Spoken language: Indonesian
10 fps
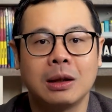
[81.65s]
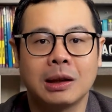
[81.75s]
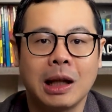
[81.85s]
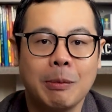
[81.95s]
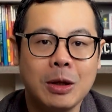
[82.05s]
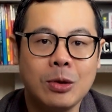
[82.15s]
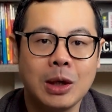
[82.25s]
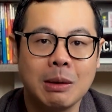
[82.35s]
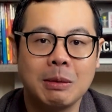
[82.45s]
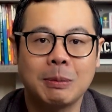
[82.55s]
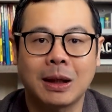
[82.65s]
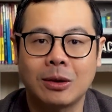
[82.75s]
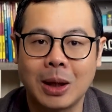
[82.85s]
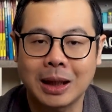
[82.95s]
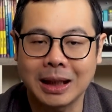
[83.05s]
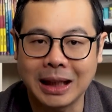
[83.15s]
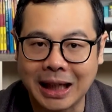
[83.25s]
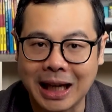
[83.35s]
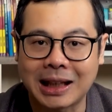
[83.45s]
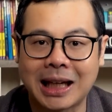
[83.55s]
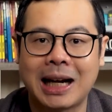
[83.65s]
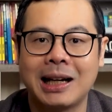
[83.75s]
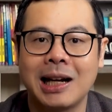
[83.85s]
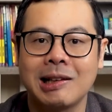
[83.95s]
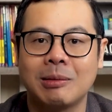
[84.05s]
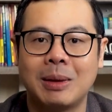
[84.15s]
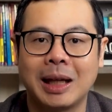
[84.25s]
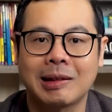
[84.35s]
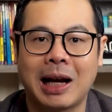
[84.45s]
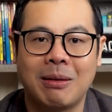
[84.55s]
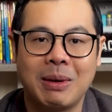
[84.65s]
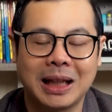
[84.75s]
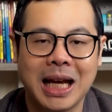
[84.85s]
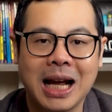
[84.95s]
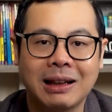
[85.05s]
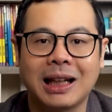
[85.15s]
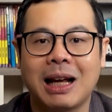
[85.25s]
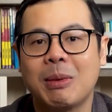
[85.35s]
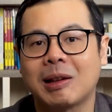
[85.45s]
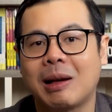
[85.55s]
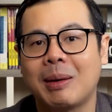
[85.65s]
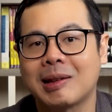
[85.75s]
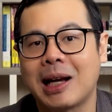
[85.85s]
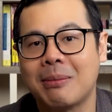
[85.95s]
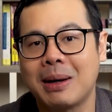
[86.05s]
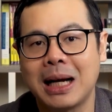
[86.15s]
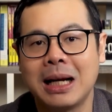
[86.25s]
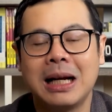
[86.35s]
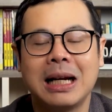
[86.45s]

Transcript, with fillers: tetapi juga memperkuat ikatan Anda sebagai sahabat yang telah bersama-sama